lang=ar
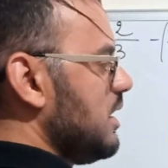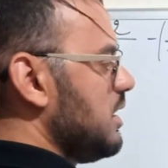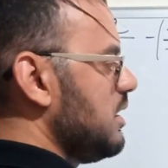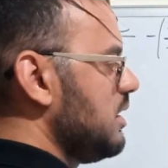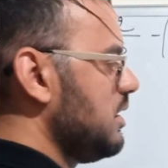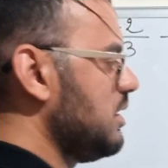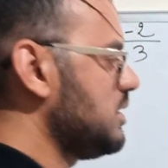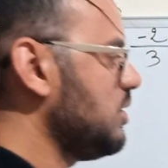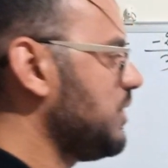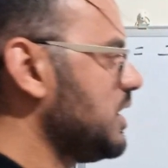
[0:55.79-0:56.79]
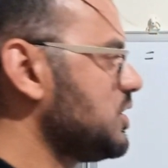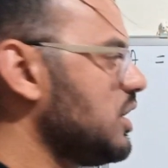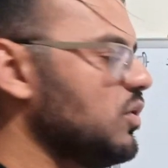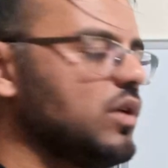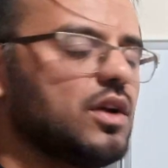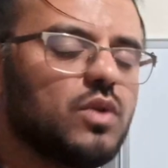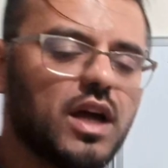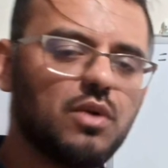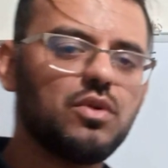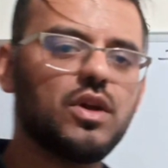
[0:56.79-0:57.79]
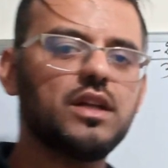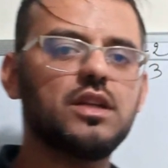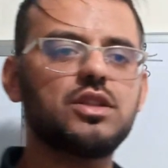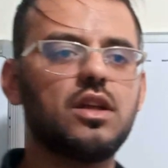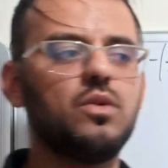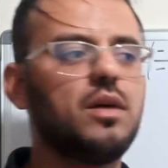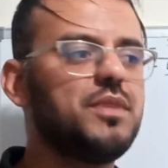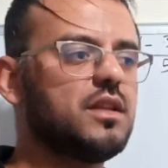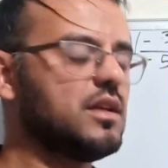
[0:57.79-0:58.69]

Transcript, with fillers: آه، سوف نشرحها نحاول أن أشرحها